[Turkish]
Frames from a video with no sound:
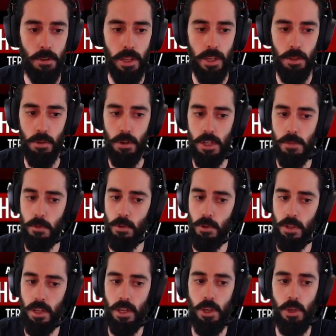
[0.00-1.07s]
Territories
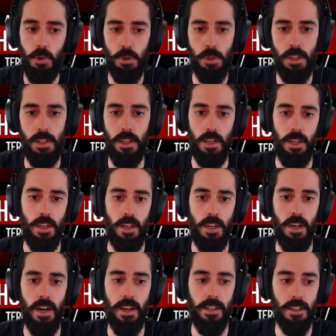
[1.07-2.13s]
modunda Hue City
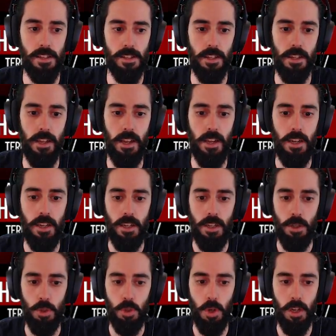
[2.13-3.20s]
haritasında
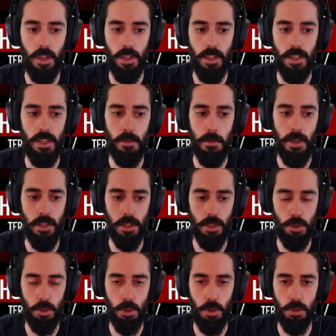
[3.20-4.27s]
şu anda girmeye
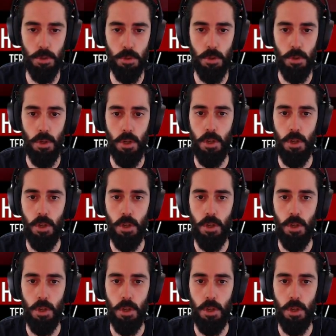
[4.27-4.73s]
çalışıyoruz.